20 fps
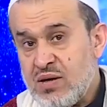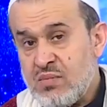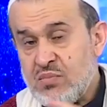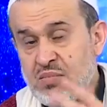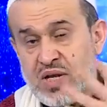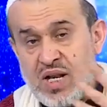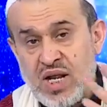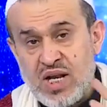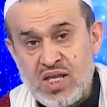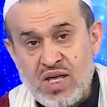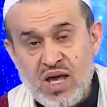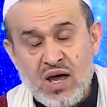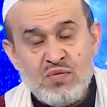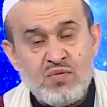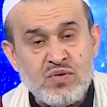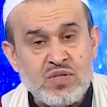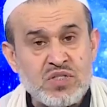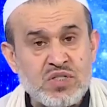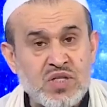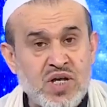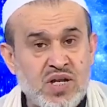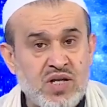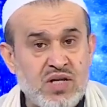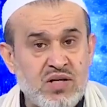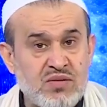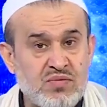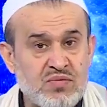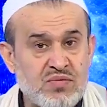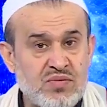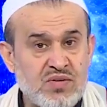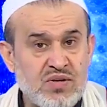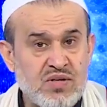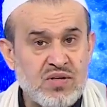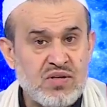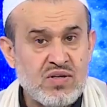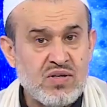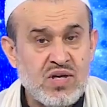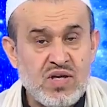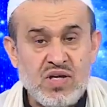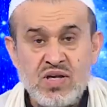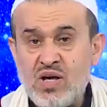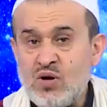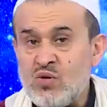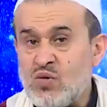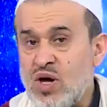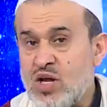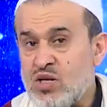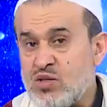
من الكافي الشريف إنه